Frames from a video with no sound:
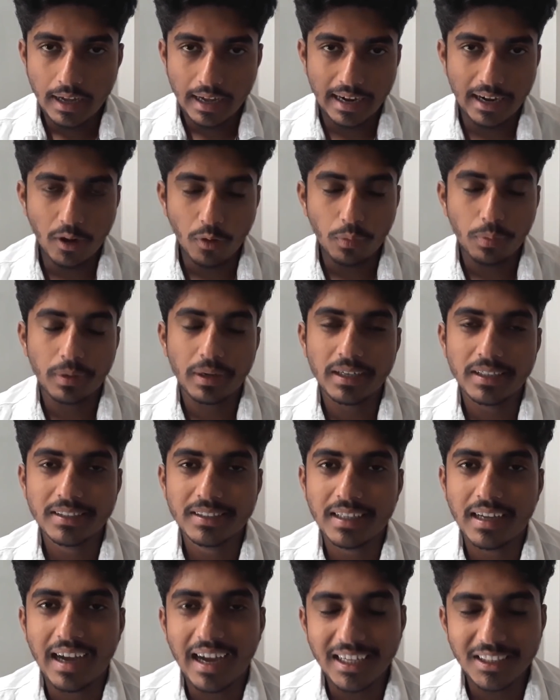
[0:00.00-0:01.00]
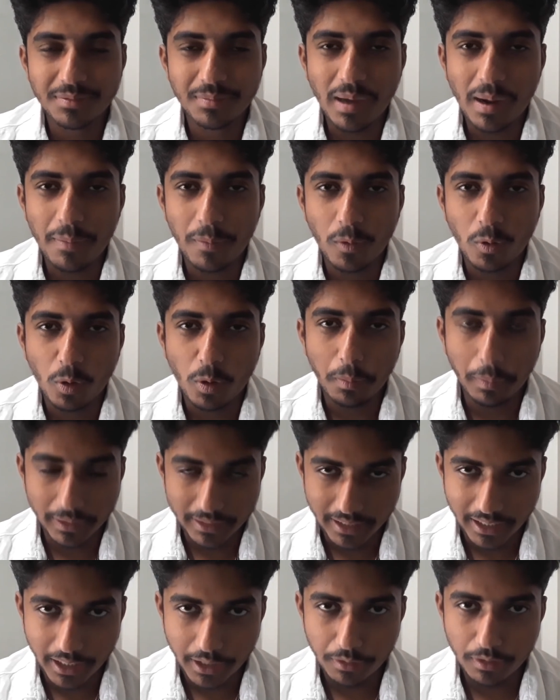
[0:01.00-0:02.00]
हेलो फ्रेंड्स आज मैं आप लोगों को
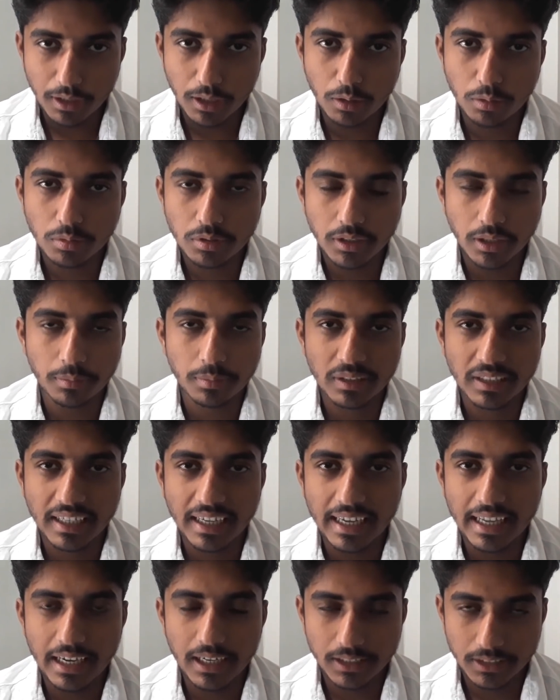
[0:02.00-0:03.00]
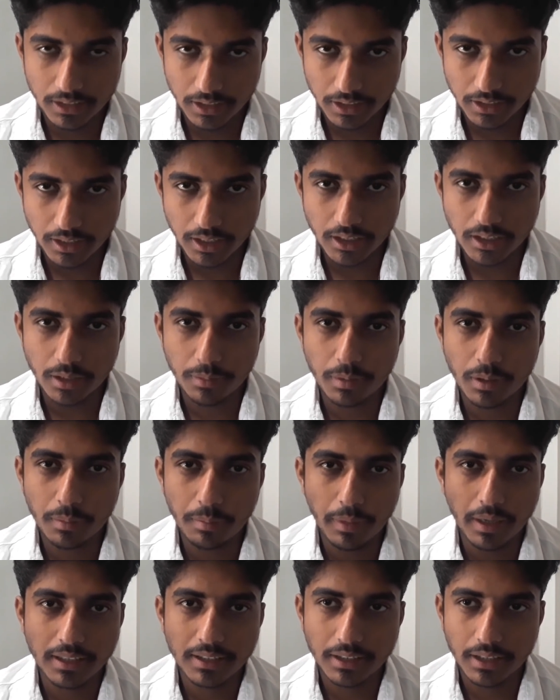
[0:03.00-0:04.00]
बताने वाला हूँ सैमसंग गैलेक्सी जे सेवन
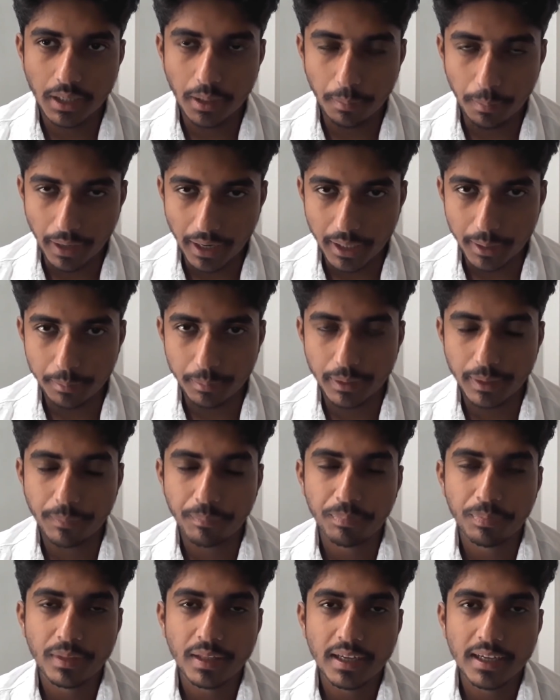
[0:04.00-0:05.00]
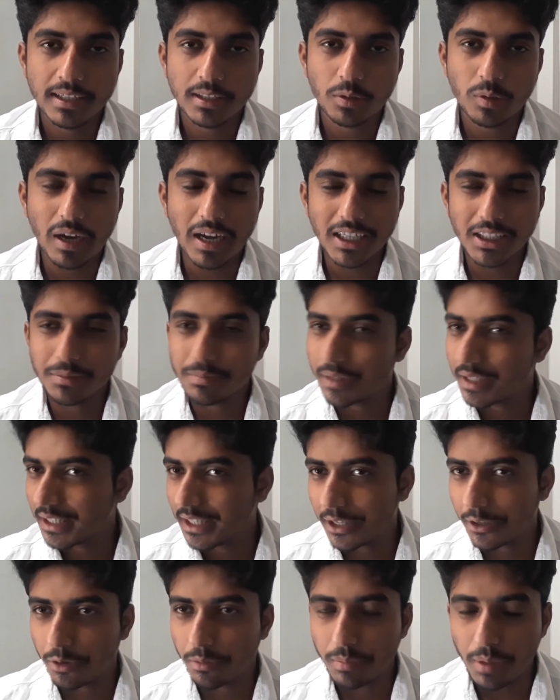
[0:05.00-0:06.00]
मैक्स के बारे में तो आज मैं
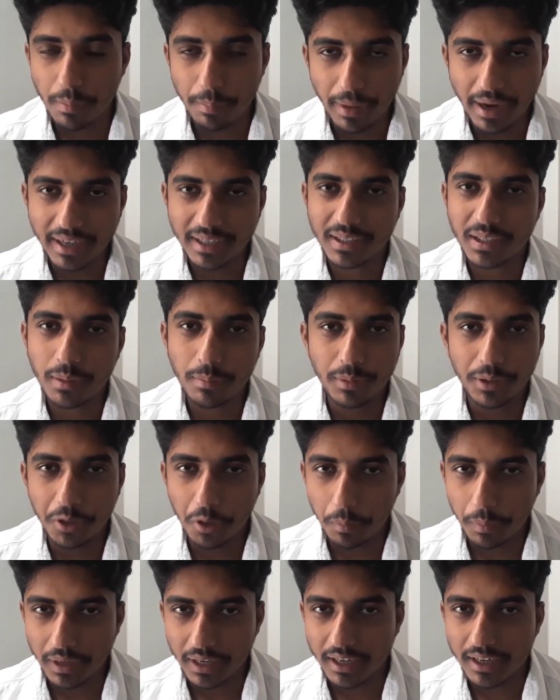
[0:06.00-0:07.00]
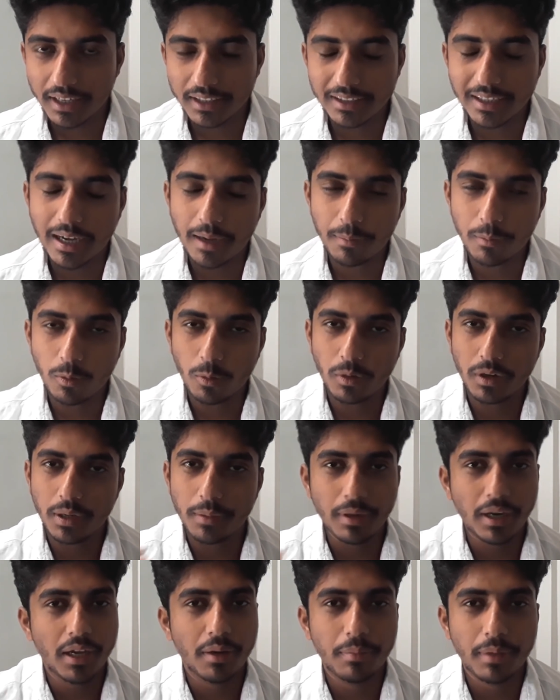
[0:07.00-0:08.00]
ये रूम में बैठ के वीडियो बना रहा था आप लोगों ने
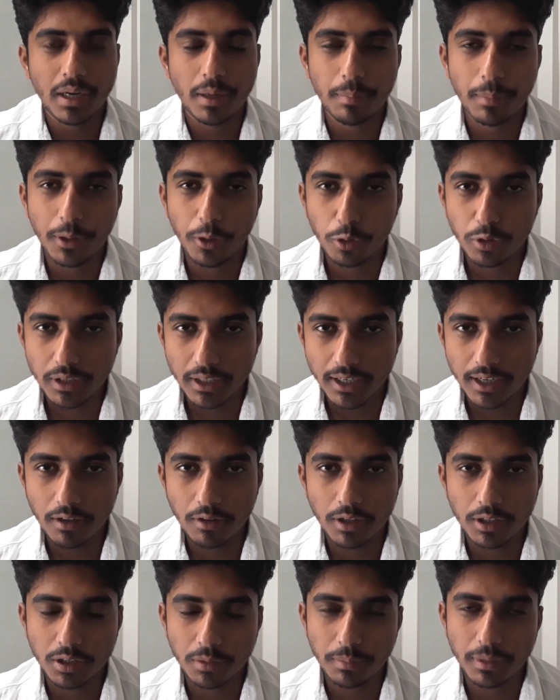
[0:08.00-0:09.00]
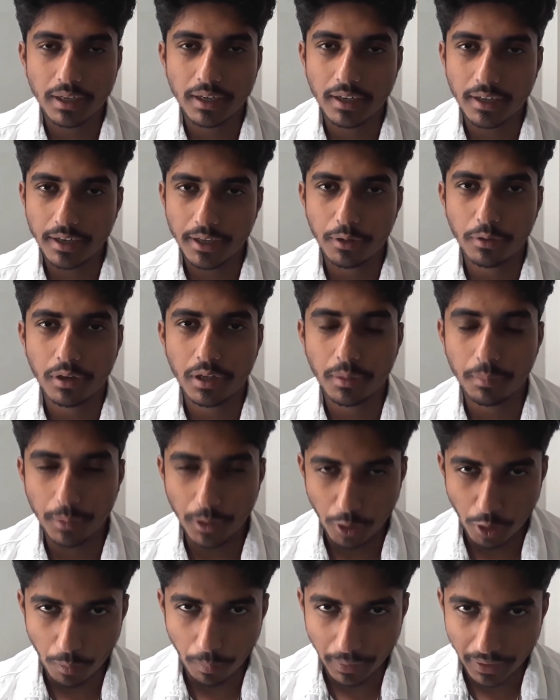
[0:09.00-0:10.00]
अगर मेरा वीडियो देखा होगा तो मैं खड़े होकर
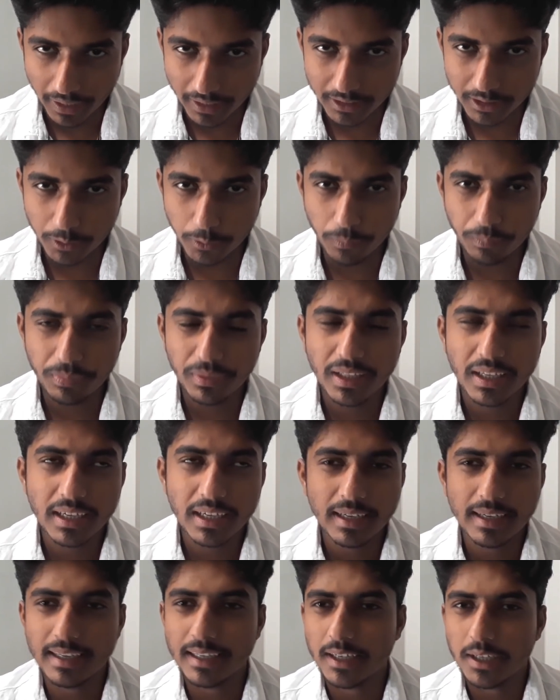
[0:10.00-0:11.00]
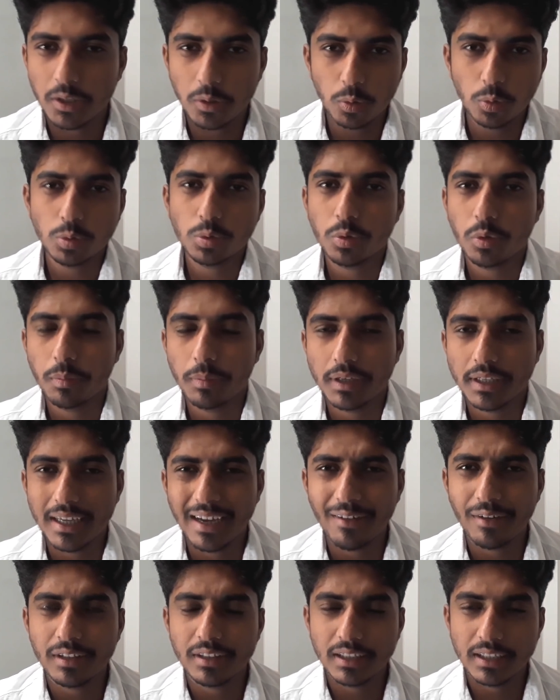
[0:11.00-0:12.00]
वीडियो बनाता हूँ लेकिन उस रूम में
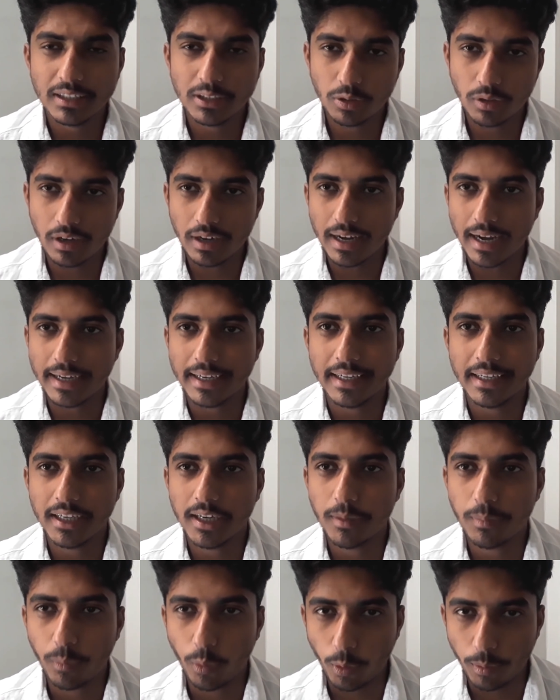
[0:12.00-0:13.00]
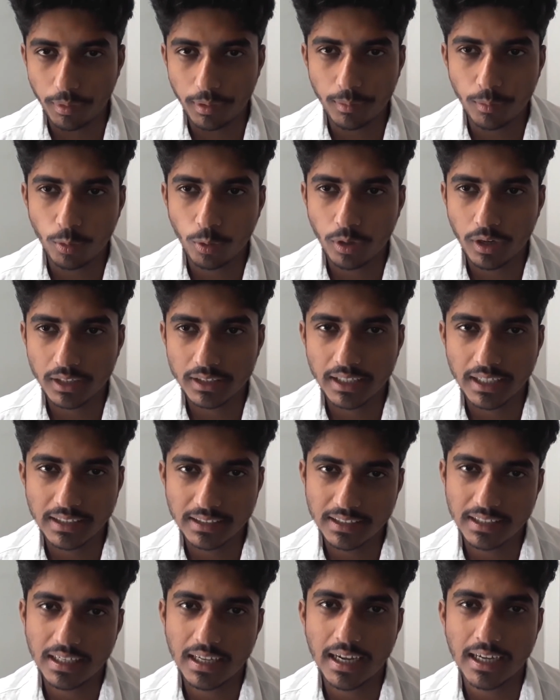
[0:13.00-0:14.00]
क्या हो रहा था कि थोड़ा लाइटिंग का प्रॉब्लम हो रहा था
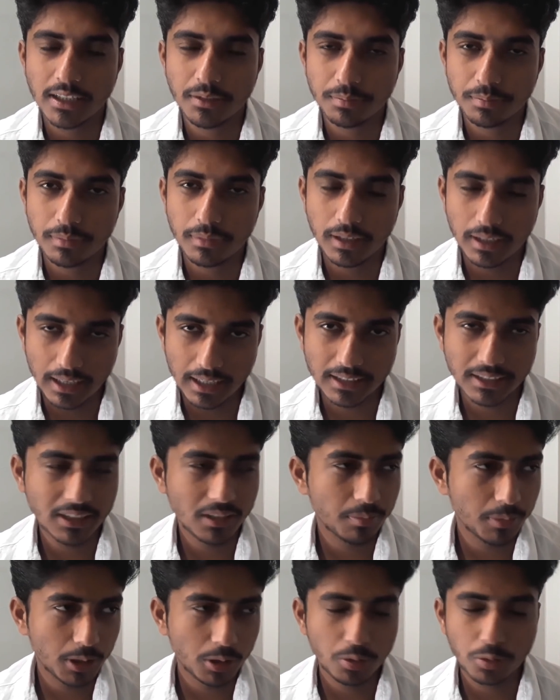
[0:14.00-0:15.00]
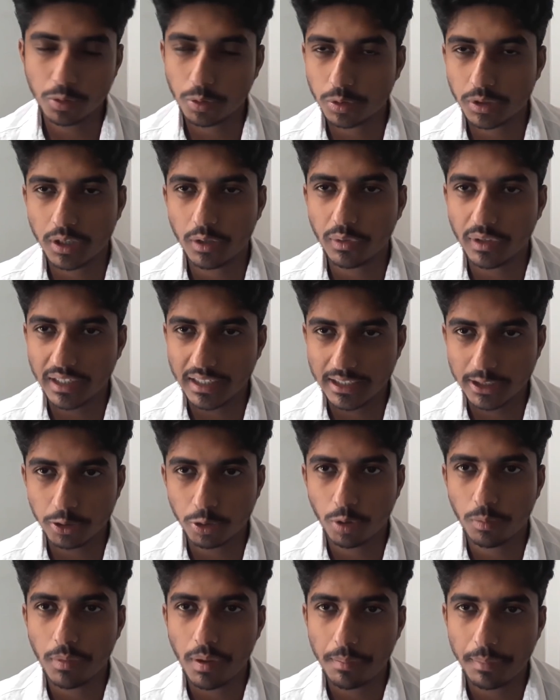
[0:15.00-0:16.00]
इसलिए आज आज से मैं सोच रहा हूँ कि इस
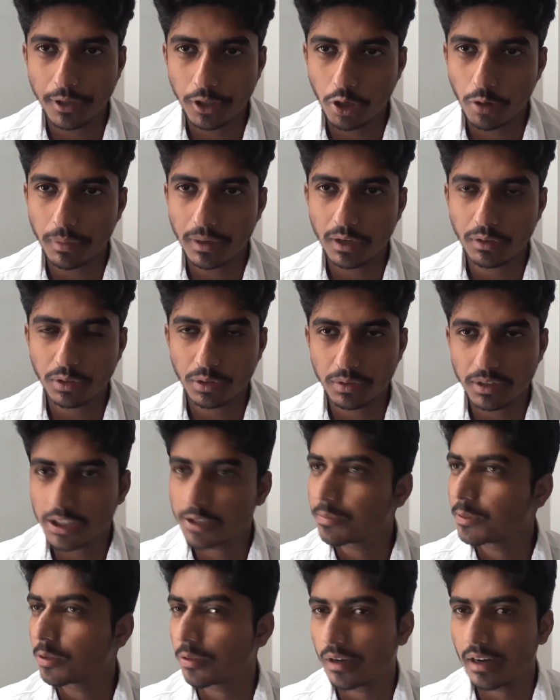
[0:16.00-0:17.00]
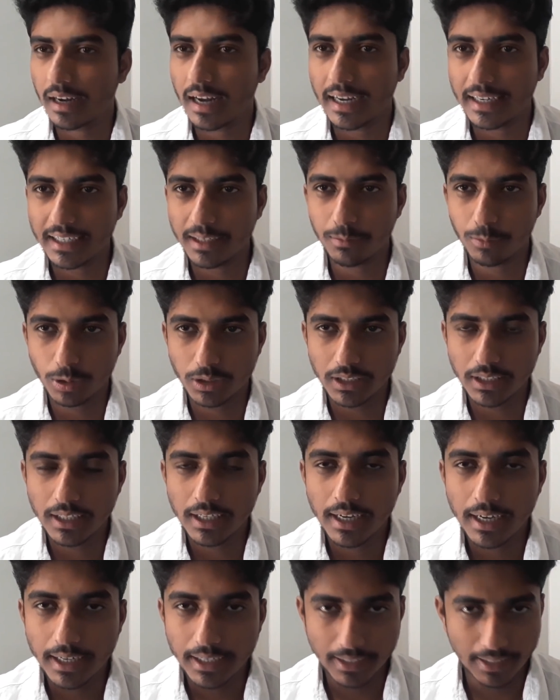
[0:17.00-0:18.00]
रूम में वीडियो बनाऊँ क्योंकि इसमें थोड़ा लाइटिंग मुझे
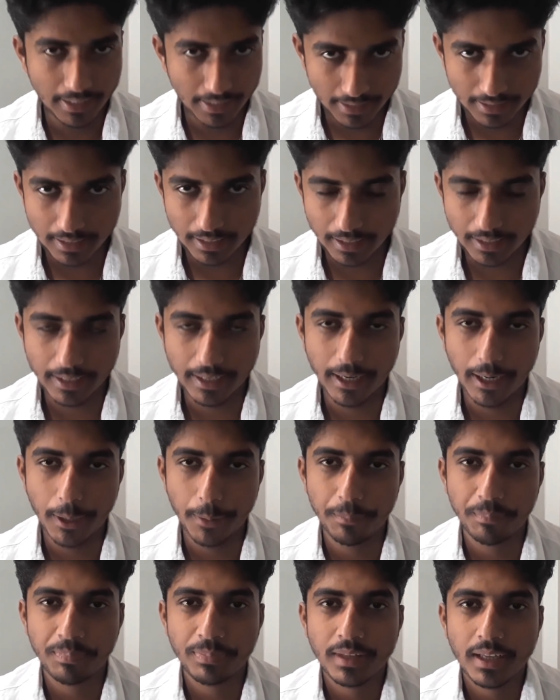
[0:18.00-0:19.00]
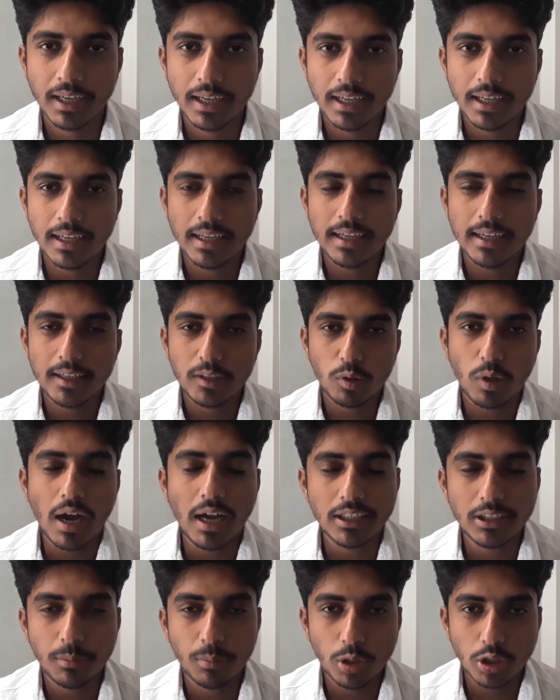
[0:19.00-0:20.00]
ठीक लग रहा है तो
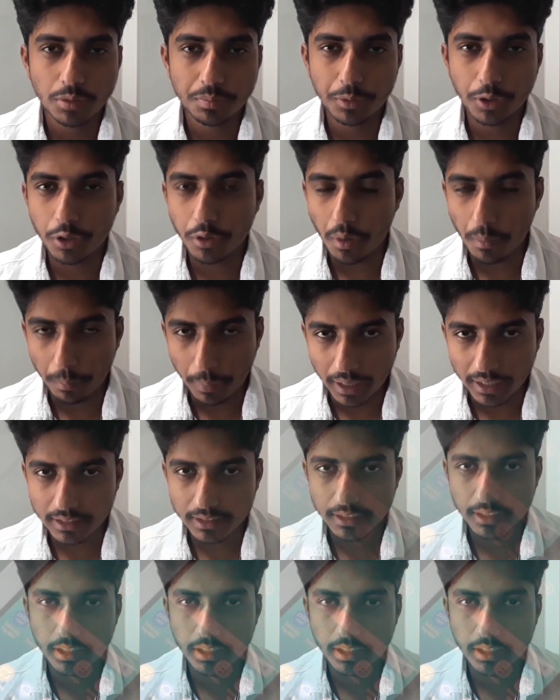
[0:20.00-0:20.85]
आज हम लोग इस वीडियो में बात